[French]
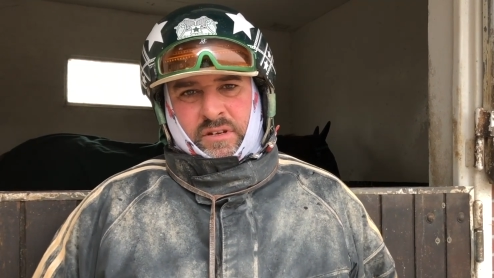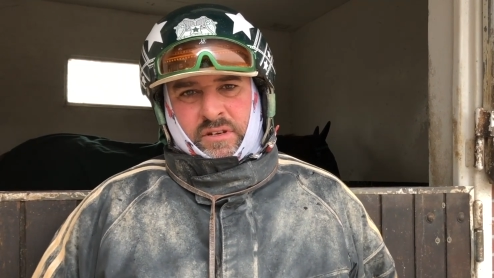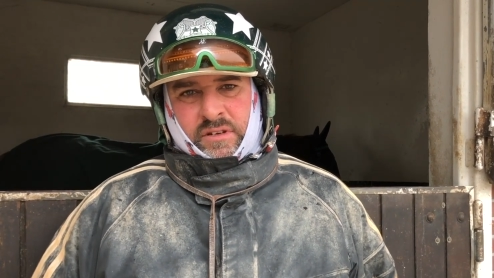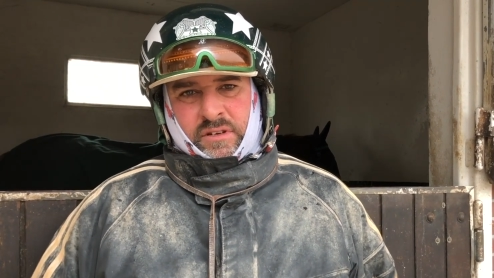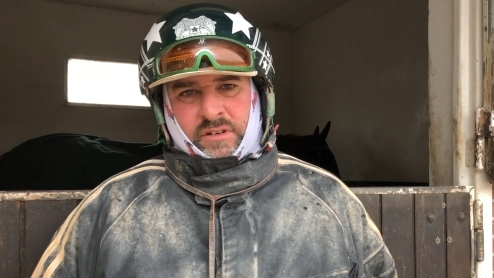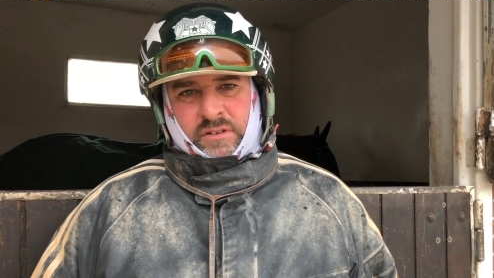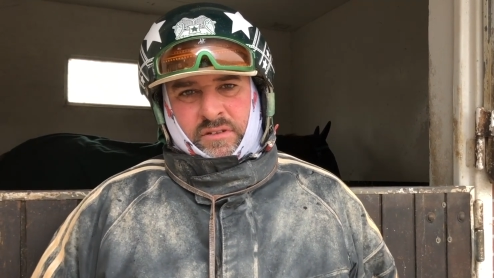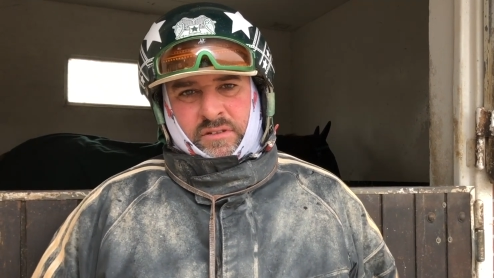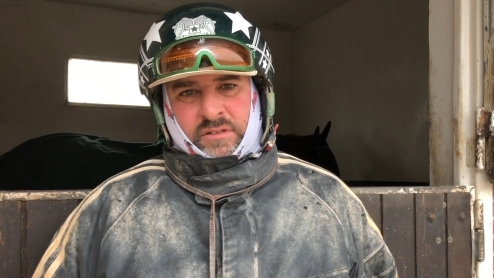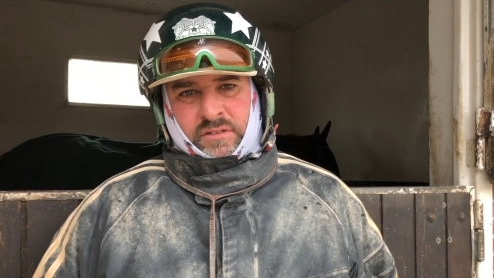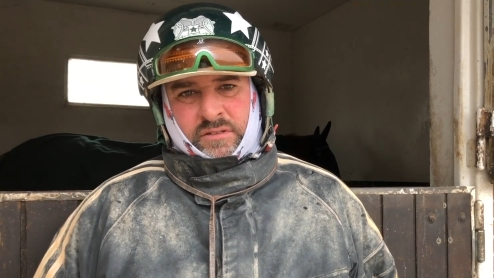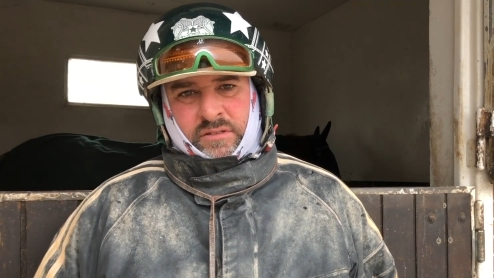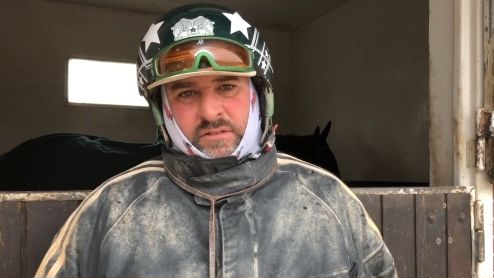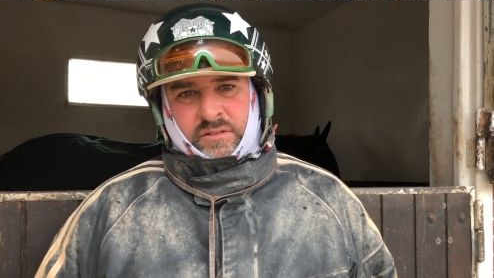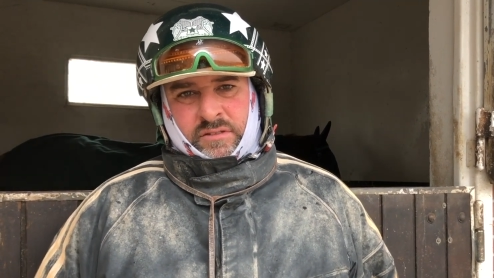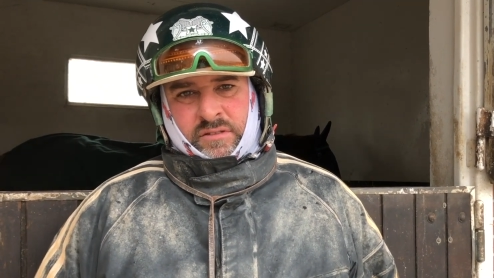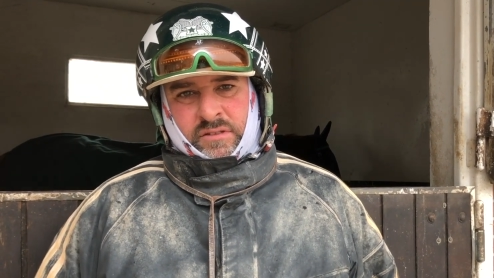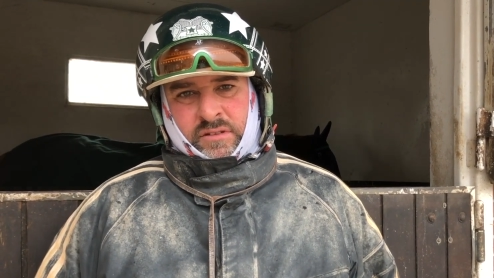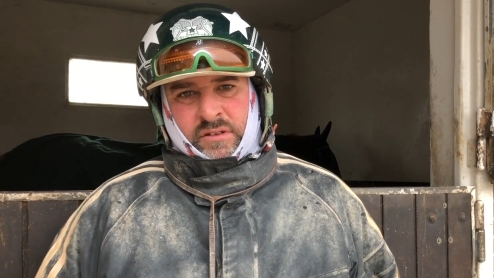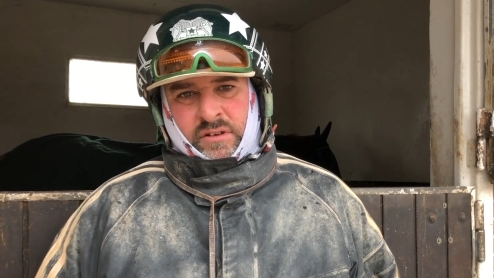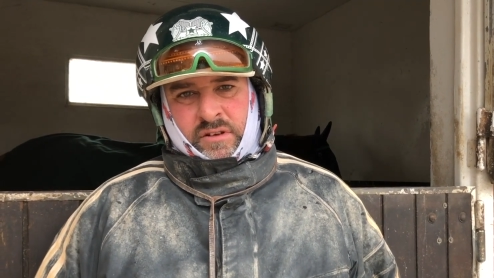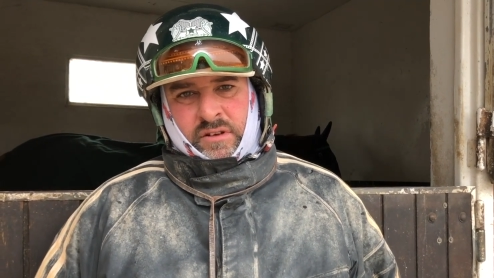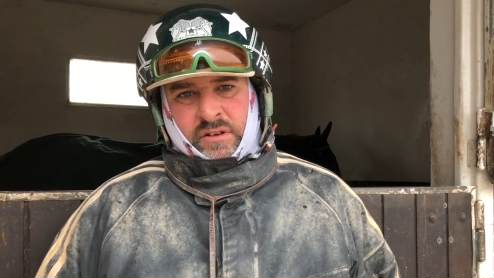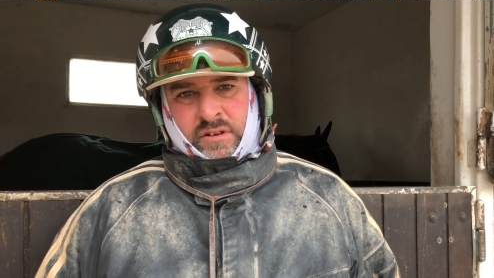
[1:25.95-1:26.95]
Et en plus, il
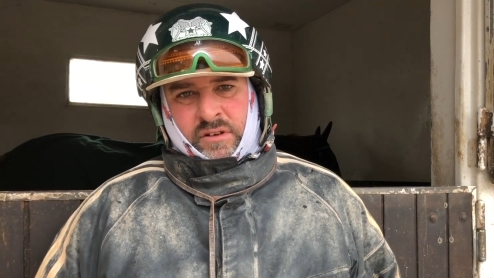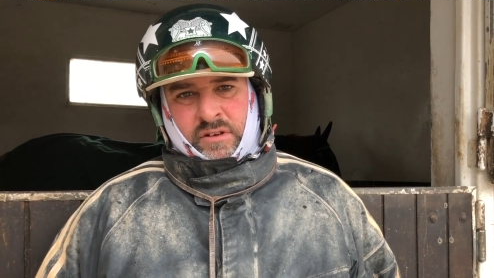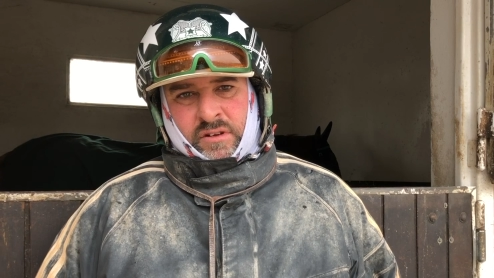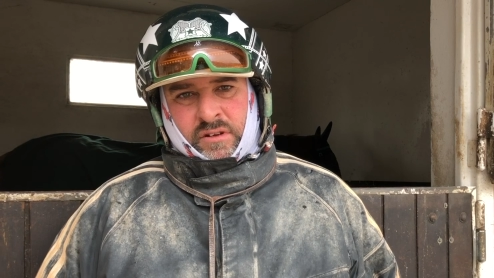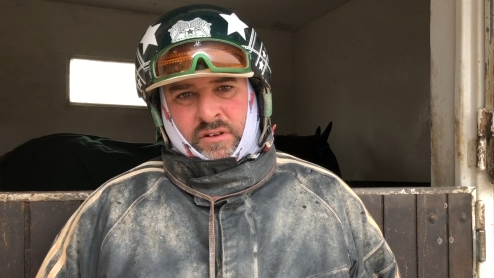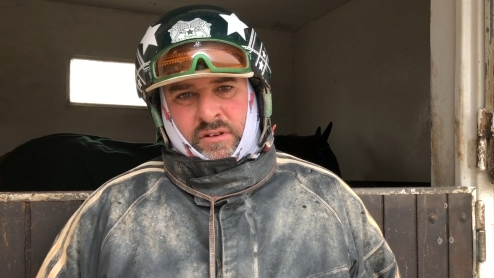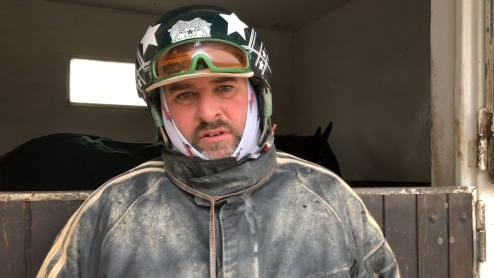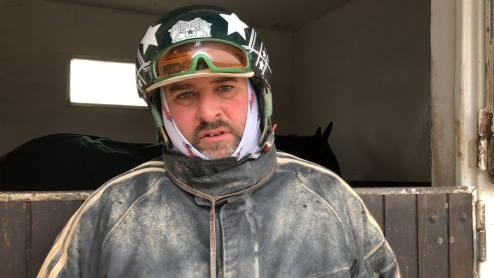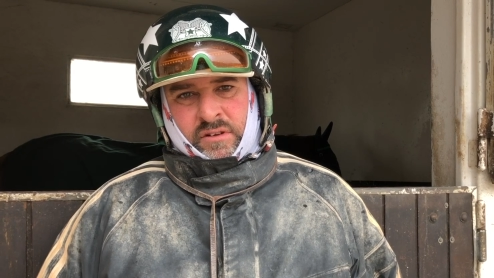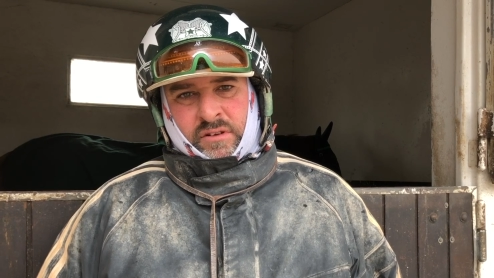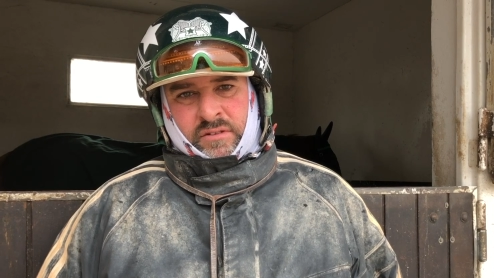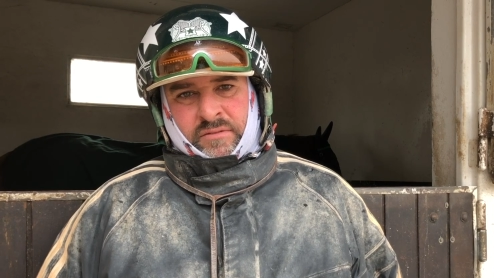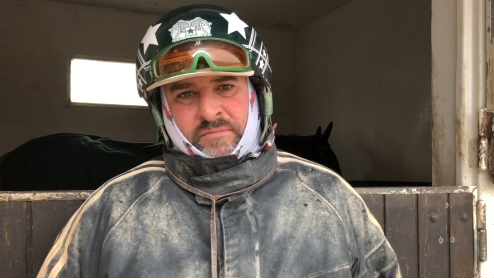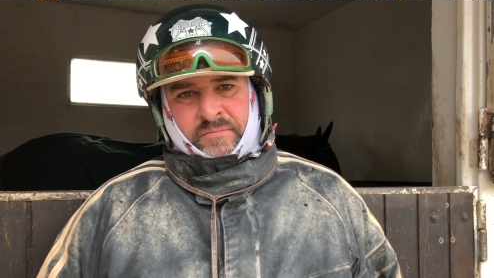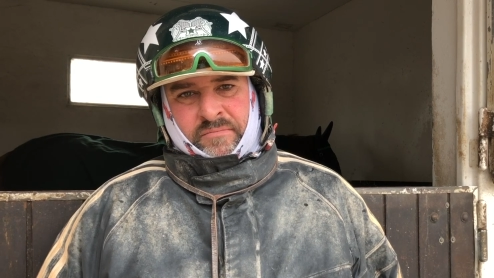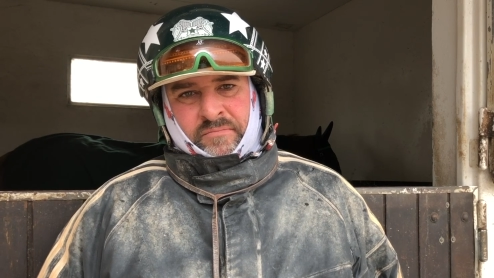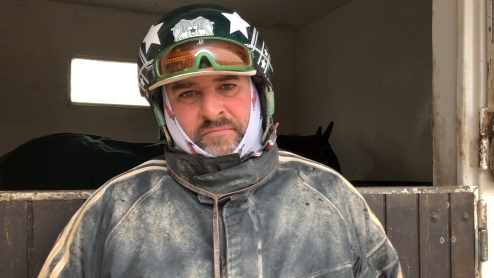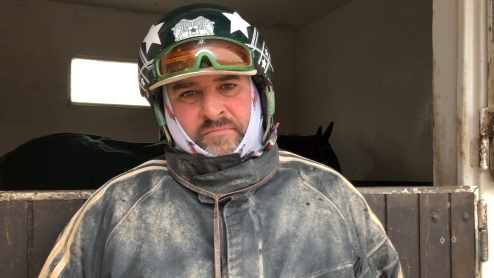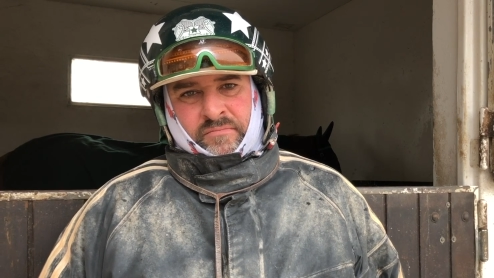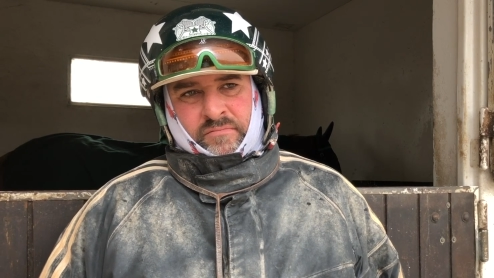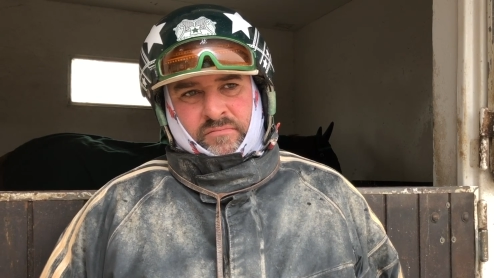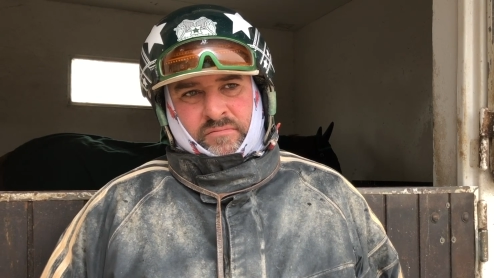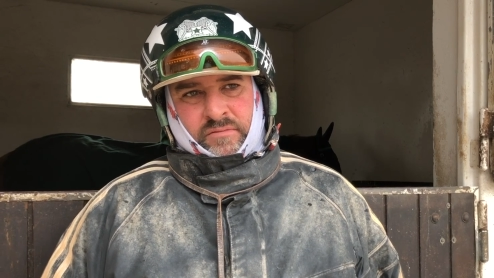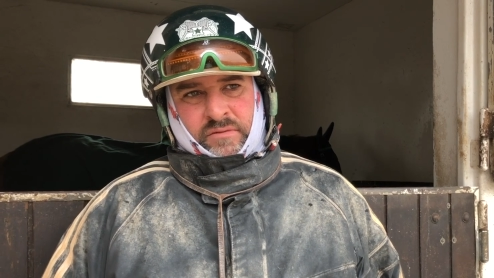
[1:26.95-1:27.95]
était quatrième tout près des
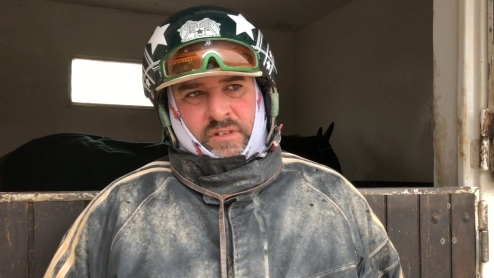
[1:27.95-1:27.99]
premiers.